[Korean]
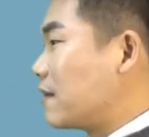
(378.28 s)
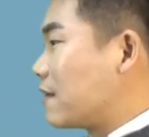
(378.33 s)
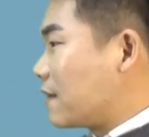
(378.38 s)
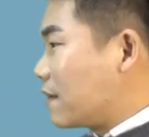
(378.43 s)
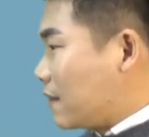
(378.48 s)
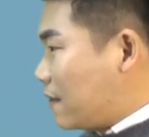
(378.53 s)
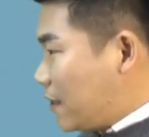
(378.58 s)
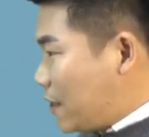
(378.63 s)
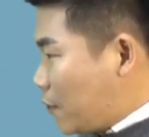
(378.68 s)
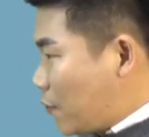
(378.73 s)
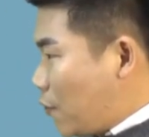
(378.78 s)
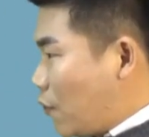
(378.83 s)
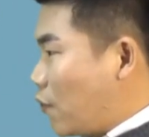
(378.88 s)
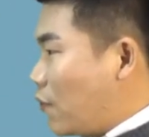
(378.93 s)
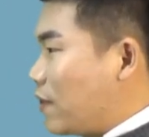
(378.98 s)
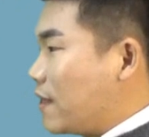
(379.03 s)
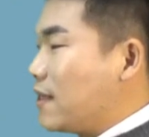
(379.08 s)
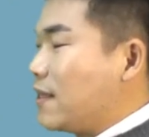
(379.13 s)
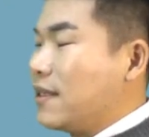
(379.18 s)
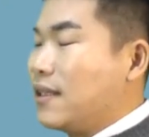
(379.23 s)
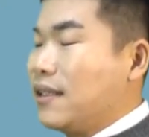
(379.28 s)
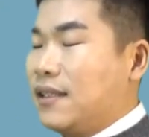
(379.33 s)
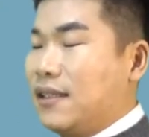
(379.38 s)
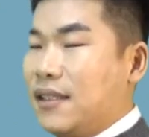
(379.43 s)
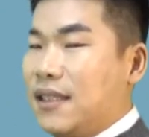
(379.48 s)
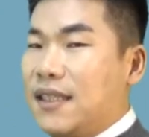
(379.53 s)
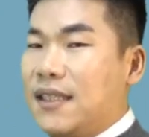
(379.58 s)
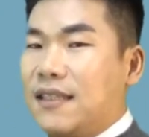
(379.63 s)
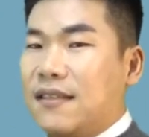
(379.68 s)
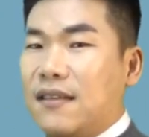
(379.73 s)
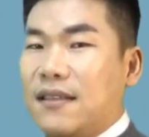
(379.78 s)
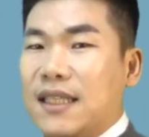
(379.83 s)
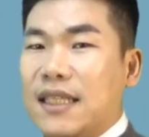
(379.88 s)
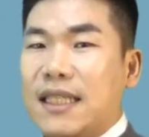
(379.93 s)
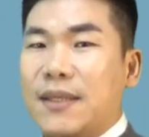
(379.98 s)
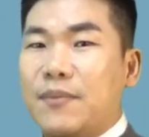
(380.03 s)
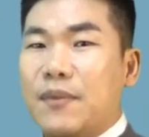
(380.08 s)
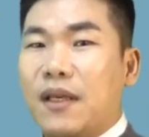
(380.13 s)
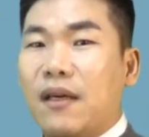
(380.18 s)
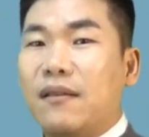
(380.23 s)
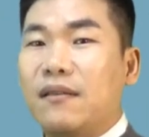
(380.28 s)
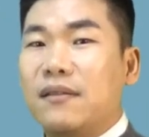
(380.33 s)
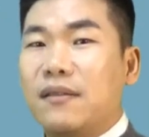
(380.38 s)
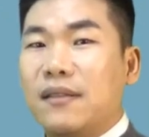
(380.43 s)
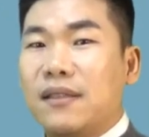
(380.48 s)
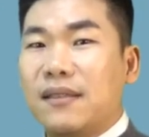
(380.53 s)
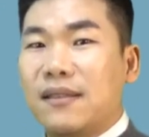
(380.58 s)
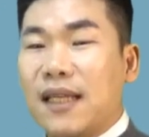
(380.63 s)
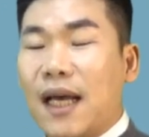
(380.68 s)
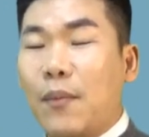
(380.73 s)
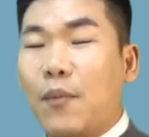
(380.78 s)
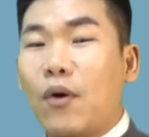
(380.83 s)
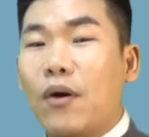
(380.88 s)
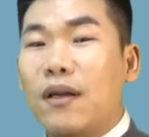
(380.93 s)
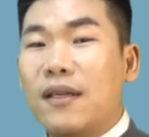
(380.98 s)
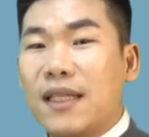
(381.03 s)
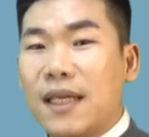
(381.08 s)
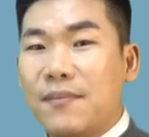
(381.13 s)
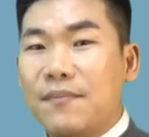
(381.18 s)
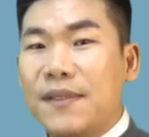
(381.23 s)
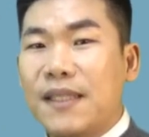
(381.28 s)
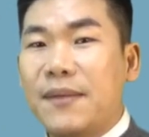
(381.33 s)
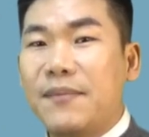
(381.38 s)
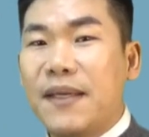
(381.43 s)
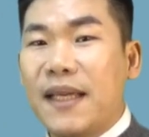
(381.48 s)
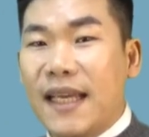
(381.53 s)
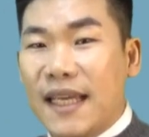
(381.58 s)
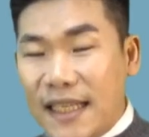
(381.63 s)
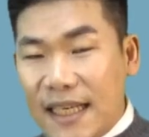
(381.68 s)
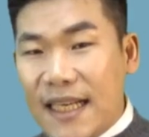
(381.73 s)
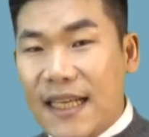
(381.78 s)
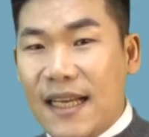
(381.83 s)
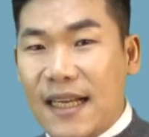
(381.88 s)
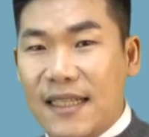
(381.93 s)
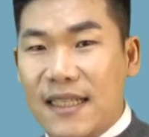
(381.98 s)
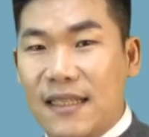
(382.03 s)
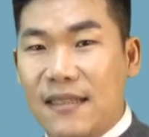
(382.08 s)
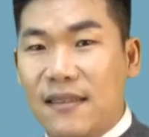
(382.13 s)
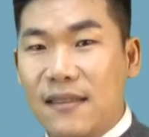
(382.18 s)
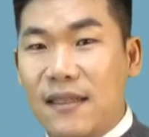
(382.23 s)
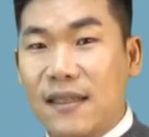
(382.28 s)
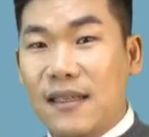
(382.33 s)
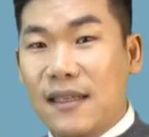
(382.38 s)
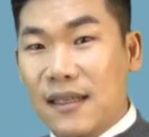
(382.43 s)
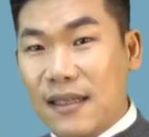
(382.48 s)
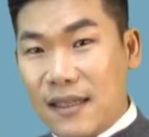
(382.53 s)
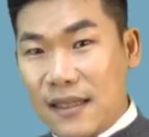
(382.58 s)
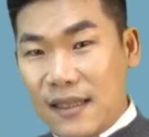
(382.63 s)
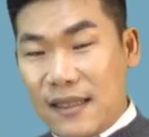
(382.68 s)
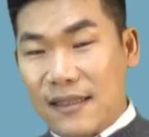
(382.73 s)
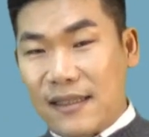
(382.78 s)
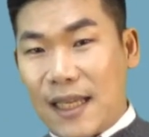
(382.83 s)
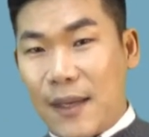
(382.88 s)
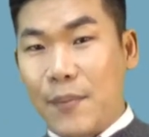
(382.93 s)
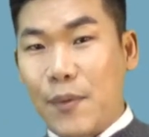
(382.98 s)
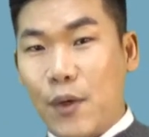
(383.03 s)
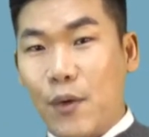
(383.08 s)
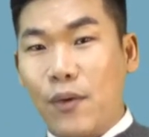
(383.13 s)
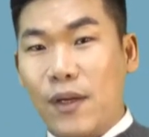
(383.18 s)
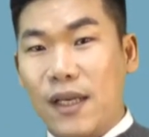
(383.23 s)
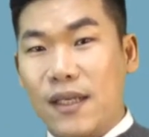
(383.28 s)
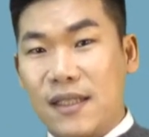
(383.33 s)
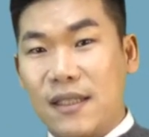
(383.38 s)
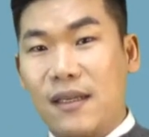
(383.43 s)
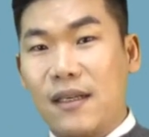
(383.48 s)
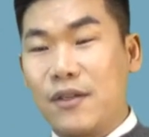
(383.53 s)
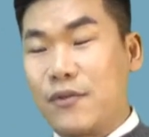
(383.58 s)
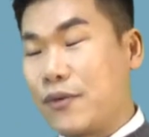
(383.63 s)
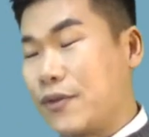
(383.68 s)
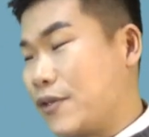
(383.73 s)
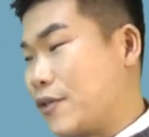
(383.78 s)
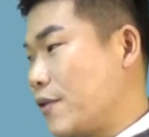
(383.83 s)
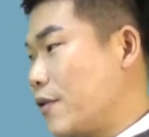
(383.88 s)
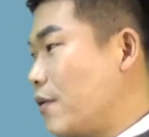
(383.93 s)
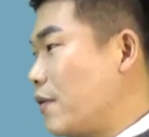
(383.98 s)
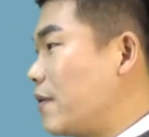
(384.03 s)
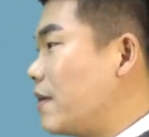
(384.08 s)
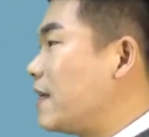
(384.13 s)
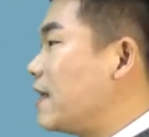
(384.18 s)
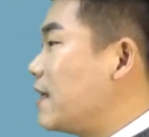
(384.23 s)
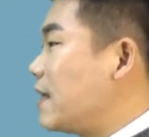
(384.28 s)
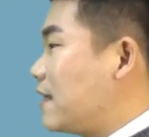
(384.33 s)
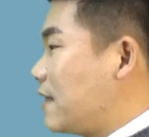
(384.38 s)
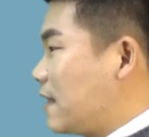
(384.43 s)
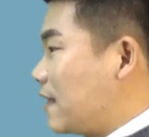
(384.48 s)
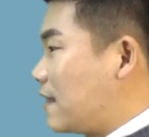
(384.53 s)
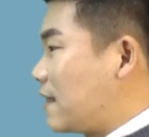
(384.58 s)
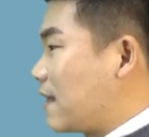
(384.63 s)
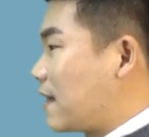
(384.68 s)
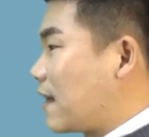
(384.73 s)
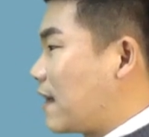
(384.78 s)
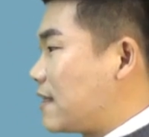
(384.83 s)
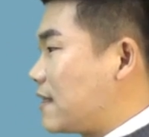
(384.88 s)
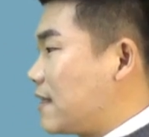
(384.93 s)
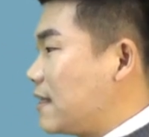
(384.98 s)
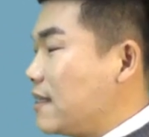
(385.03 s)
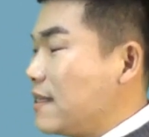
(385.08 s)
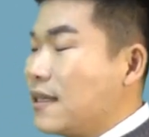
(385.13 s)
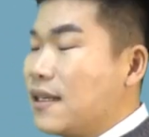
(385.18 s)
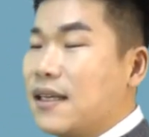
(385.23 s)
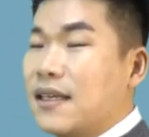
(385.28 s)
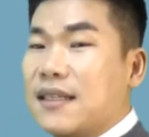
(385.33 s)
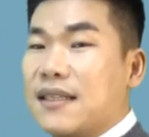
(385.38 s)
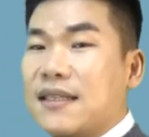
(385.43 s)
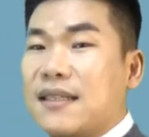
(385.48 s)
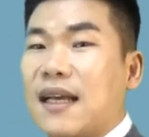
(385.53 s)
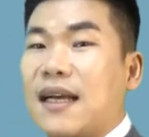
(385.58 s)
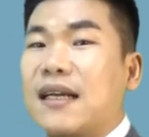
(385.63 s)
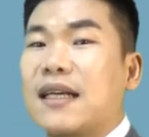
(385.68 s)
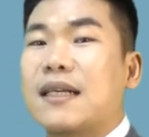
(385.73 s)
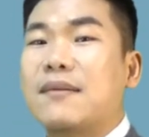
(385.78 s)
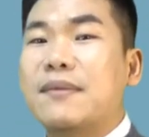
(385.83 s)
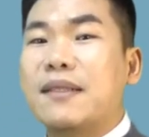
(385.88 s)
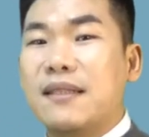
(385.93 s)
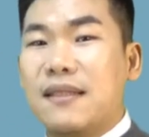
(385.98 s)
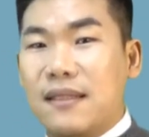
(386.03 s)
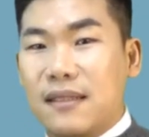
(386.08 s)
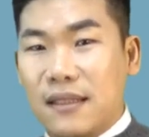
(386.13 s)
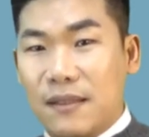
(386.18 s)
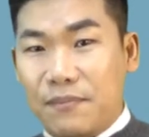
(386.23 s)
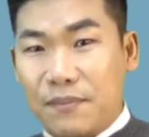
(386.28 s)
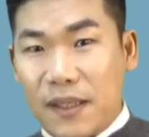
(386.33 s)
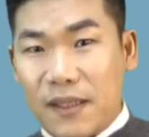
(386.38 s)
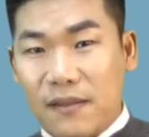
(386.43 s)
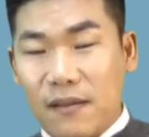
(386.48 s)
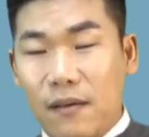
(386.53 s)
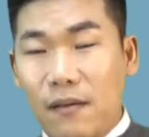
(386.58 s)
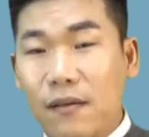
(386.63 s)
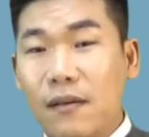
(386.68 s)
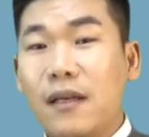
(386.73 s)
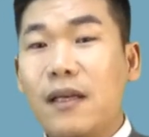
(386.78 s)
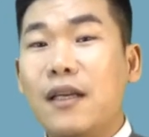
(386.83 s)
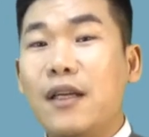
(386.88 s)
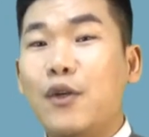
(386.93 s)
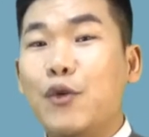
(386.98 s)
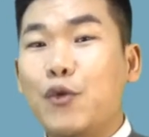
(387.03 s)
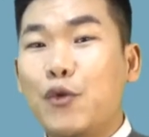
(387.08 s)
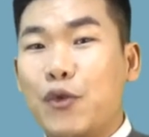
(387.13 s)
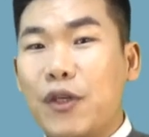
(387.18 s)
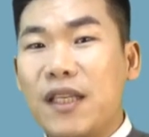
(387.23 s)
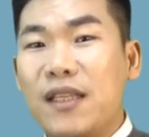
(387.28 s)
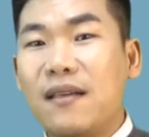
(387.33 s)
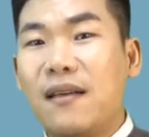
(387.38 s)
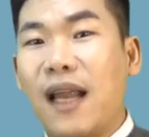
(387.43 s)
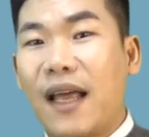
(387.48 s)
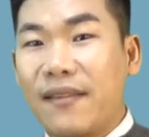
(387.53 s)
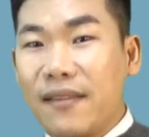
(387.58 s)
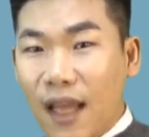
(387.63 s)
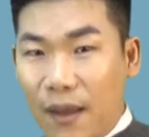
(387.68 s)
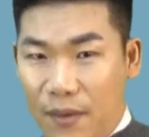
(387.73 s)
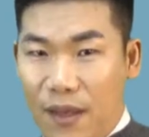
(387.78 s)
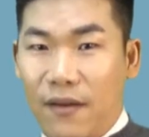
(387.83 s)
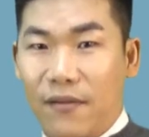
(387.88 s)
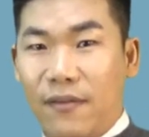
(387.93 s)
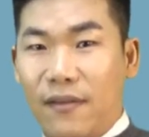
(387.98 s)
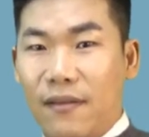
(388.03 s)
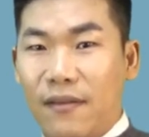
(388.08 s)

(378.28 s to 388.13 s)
그리고 2020년 3월 31일까지 3개월의 시간을 줬죠. 이때까지 잔금을 지급해서 취득을 한다면